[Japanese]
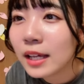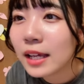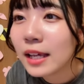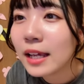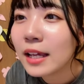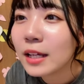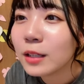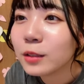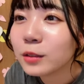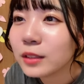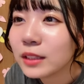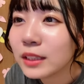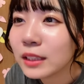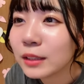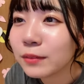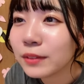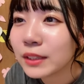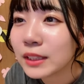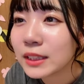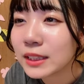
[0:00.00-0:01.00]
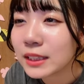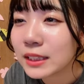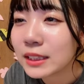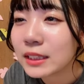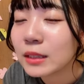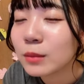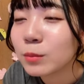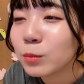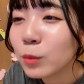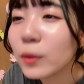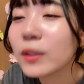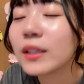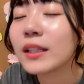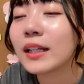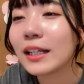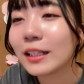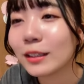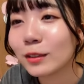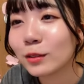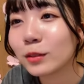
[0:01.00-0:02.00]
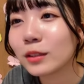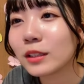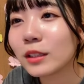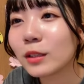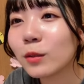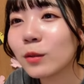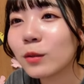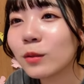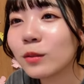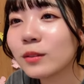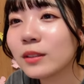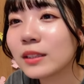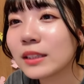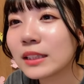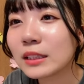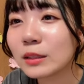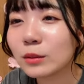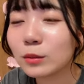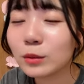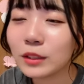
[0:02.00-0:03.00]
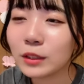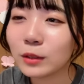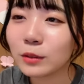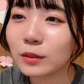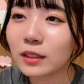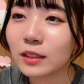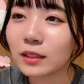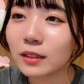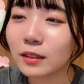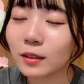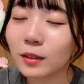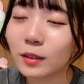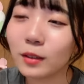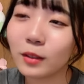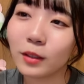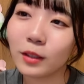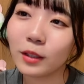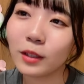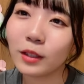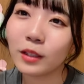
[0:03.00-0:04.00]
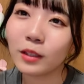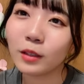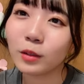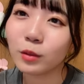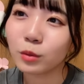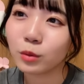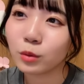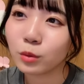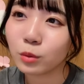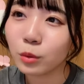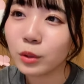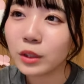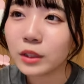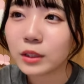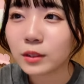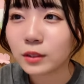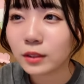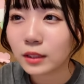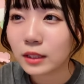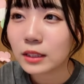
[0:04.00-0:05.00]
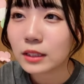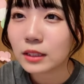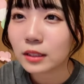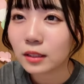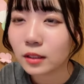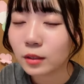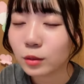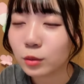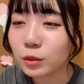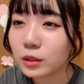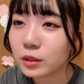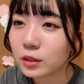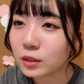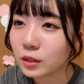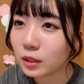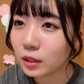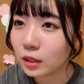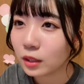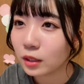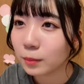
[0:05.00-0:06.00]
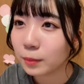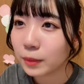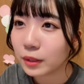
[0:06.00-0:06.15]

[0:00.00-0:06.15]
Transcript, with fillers: エール・ディジも意外と日本人多いようだってえー、ドイツですかドイツじゃないか